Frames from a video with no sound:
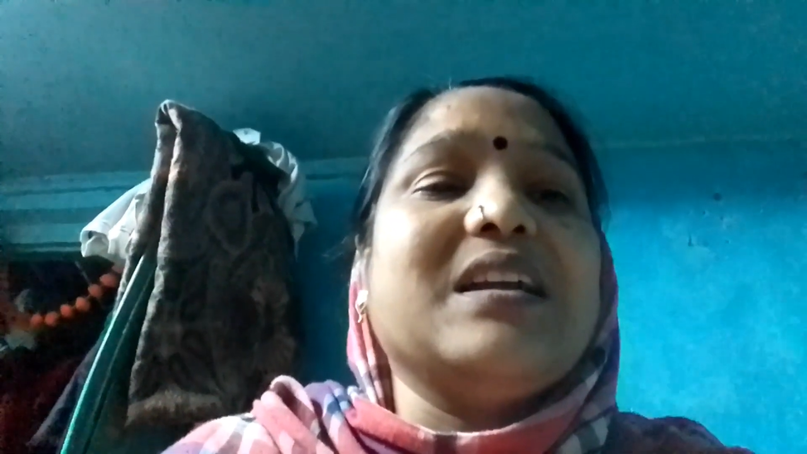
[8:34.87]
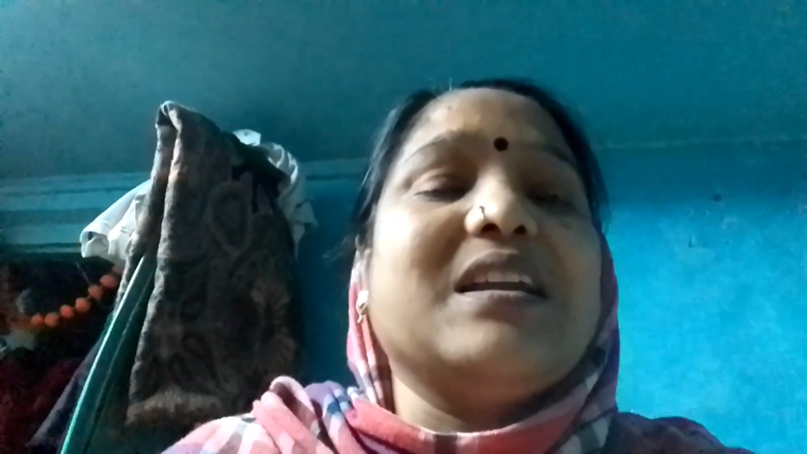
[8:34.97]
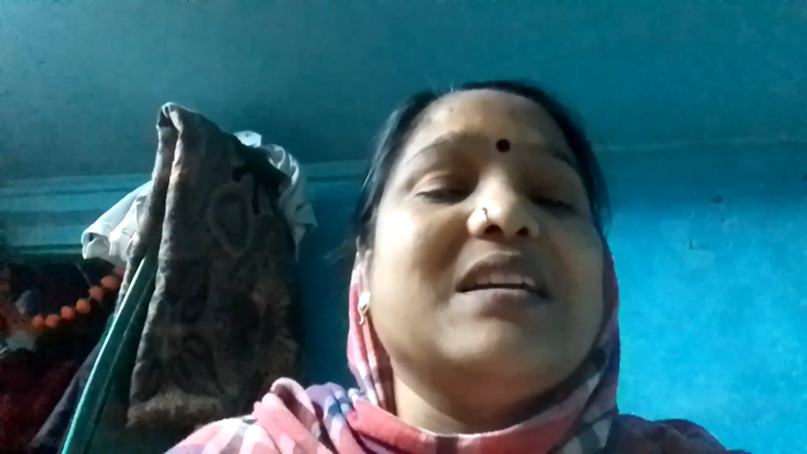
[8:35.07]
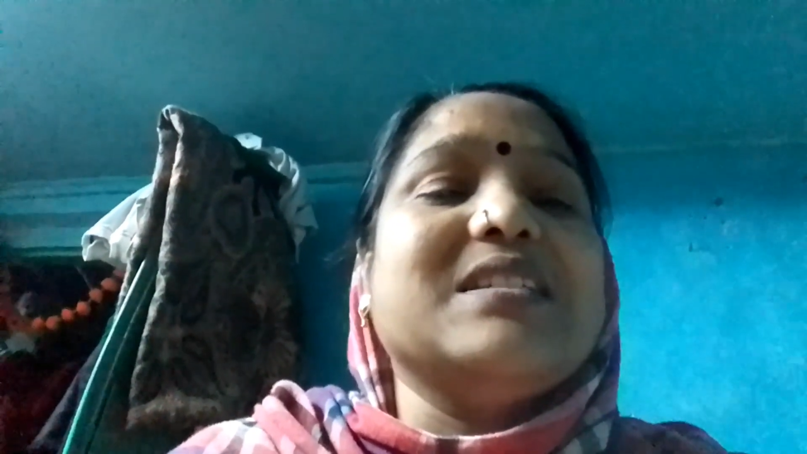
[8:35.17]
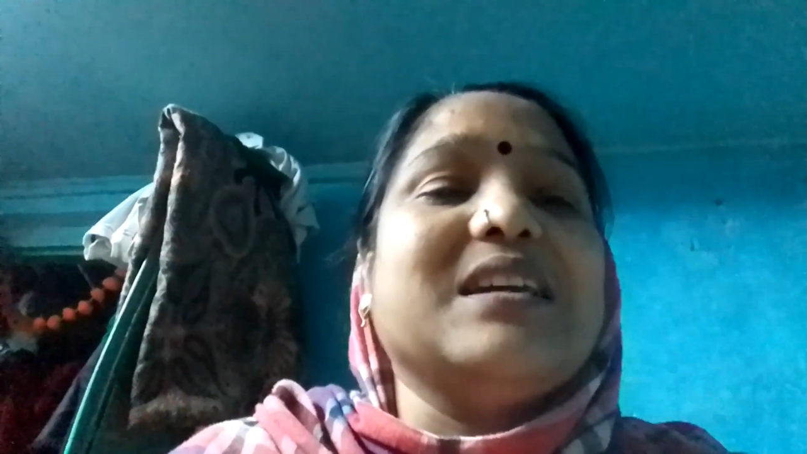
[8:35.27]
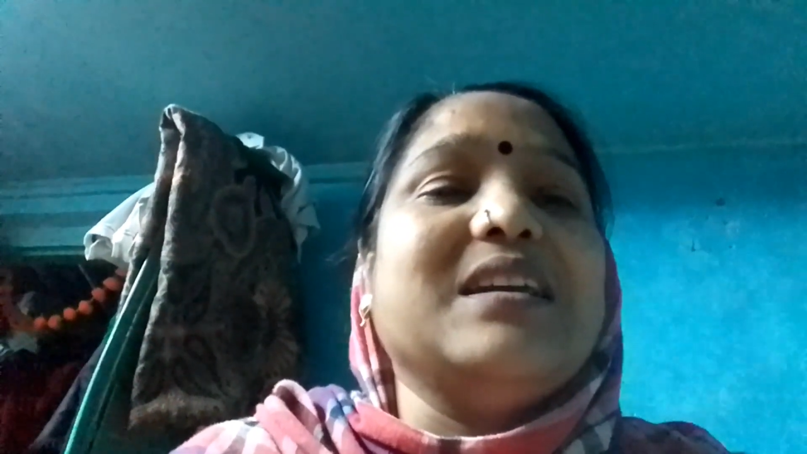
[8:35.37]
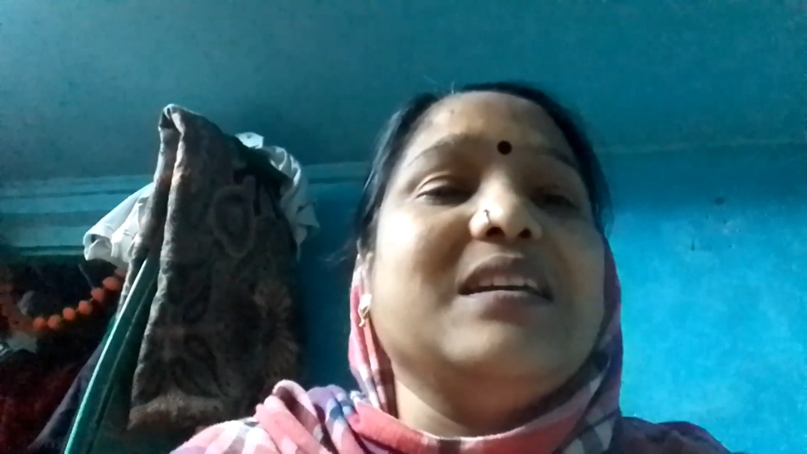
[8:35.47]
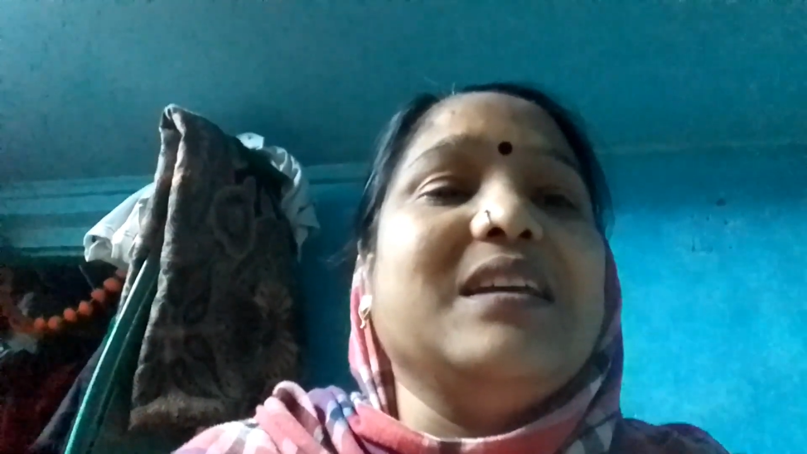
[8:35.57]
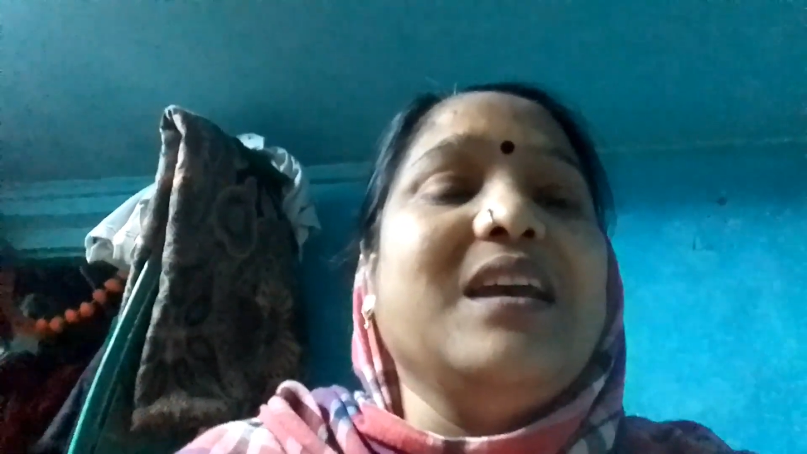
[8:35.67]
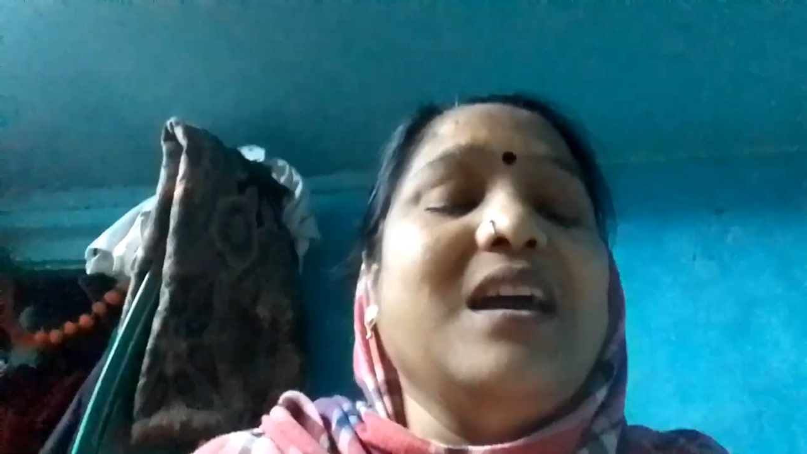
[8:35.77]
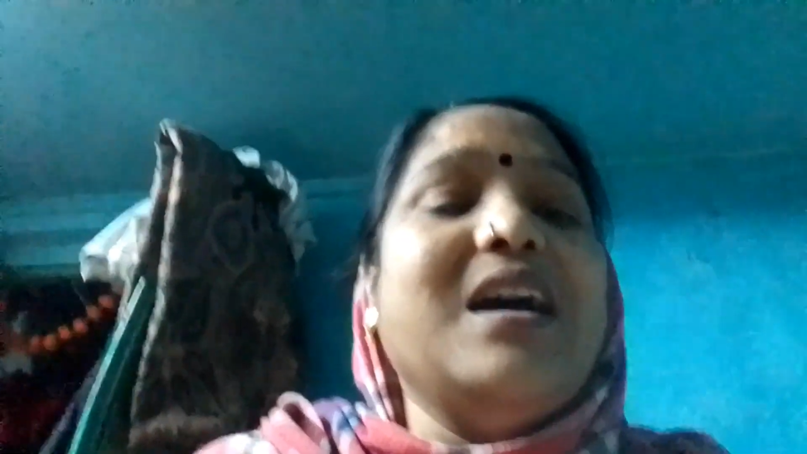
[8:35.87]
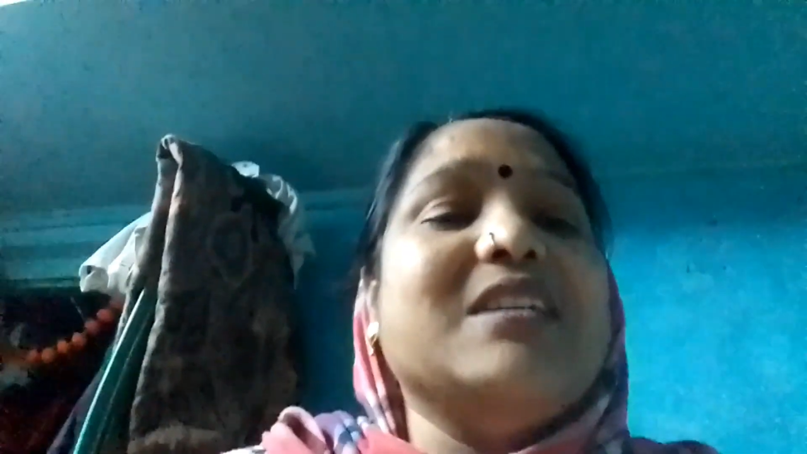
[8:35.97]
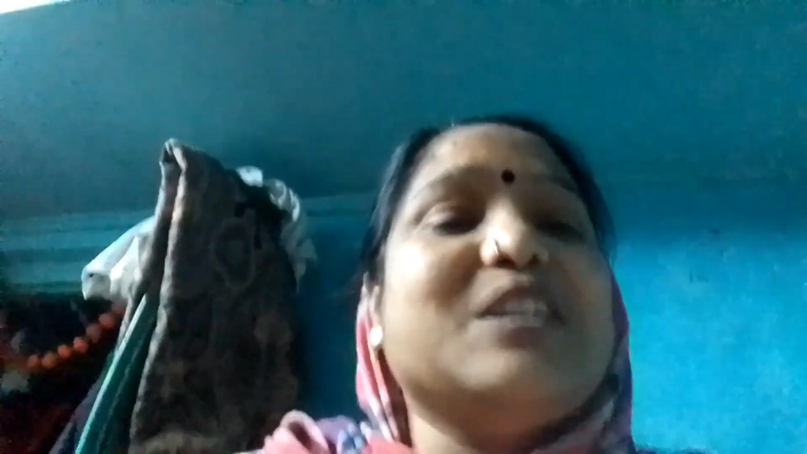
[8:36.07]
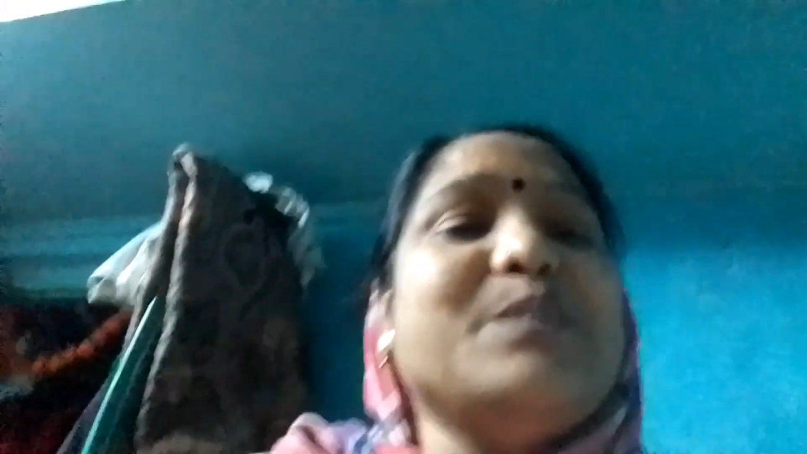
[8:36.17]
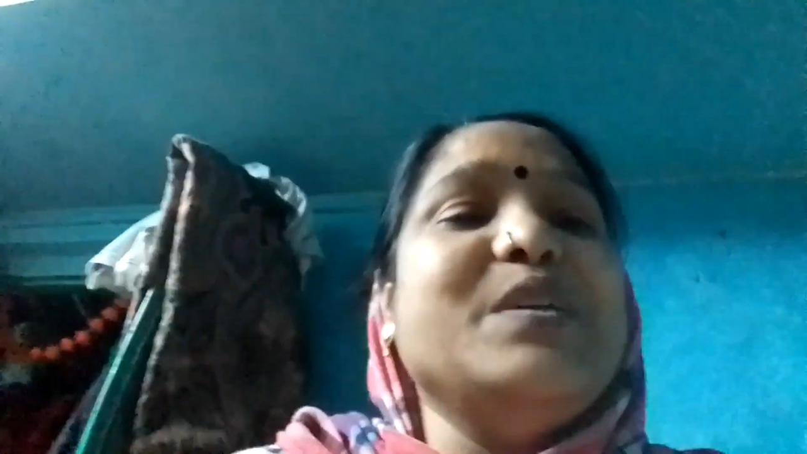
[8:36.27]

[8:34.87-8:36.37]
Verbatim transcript: करना चाहिए और अच्छा,